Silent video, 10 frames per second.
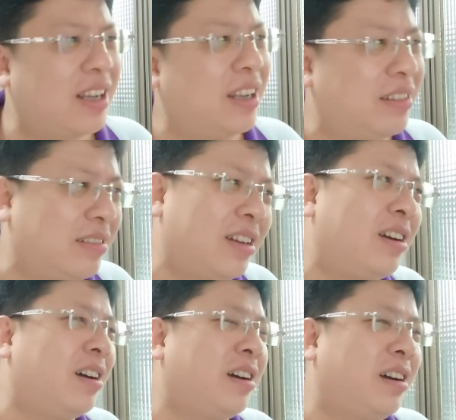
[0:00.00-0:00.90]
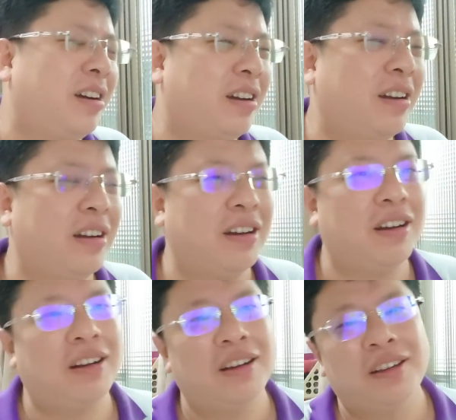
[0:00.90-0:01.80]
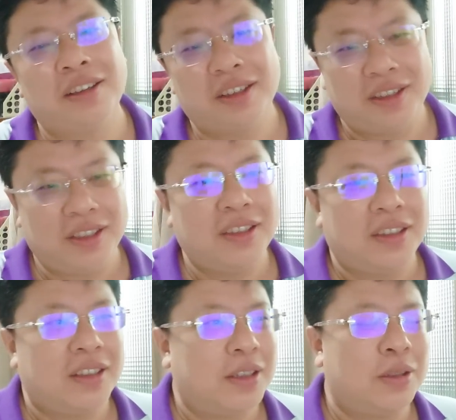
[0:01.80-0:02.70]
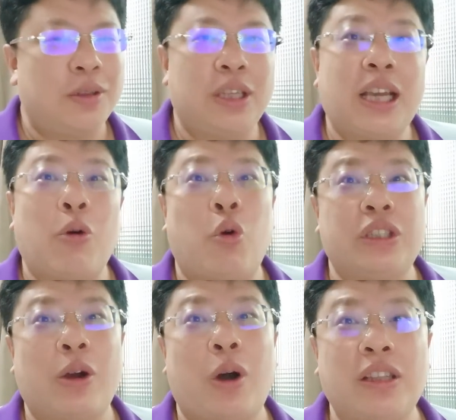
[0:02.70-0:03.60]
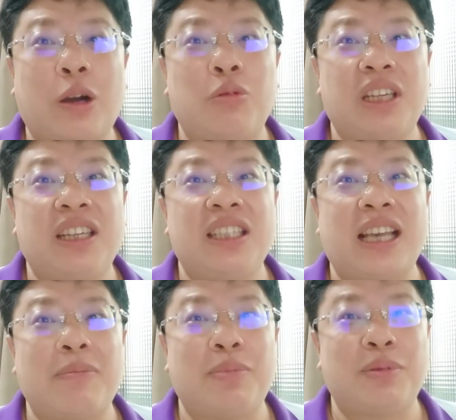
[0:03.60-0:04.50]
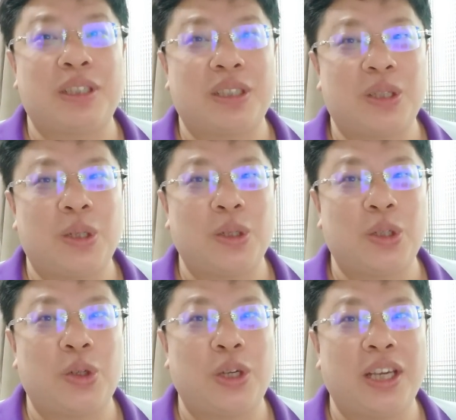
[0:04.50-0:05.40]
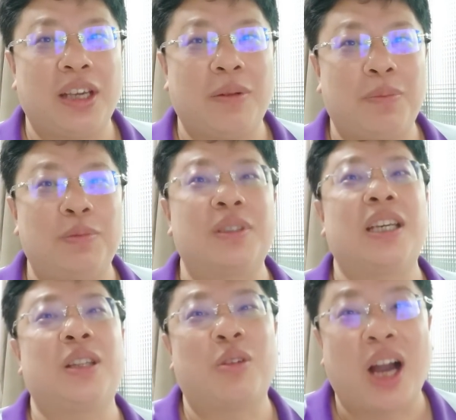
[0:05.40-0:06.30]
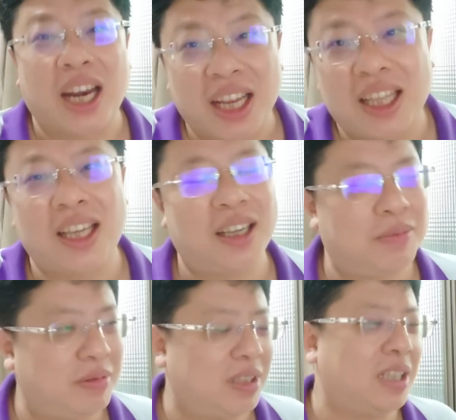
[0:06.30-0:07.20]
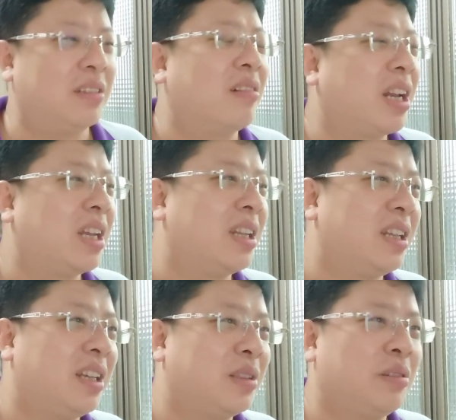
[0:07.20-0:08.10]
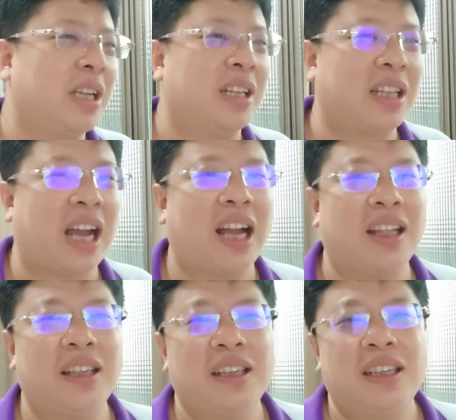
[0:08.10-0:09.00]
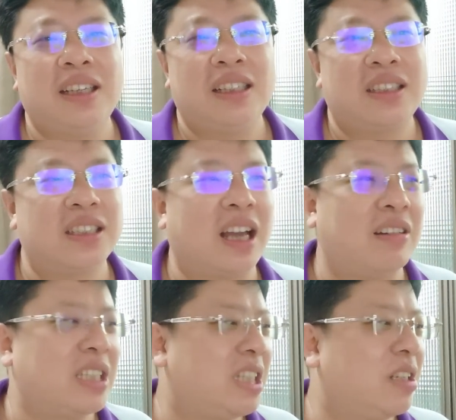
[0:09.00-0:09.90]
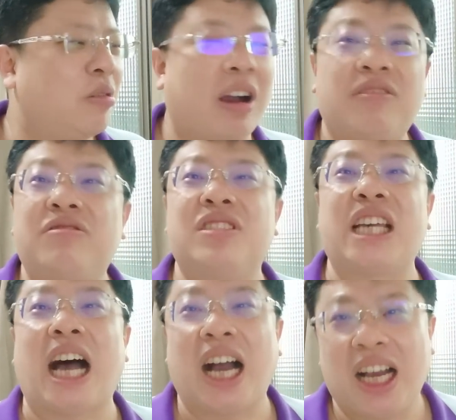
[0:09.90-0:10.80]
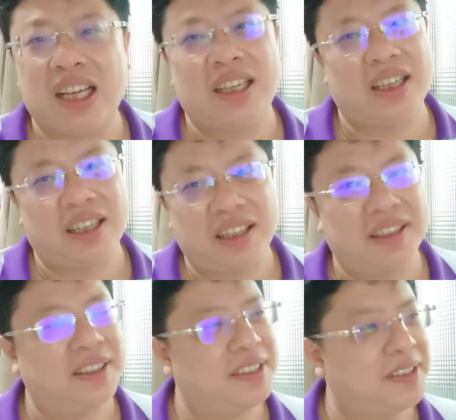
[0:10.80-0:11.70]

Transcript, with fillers: 看懂哦，所以在我在《黄道无间》第三部的时候，就会补这一段啊，补这一段。对他知道情况复杂啊。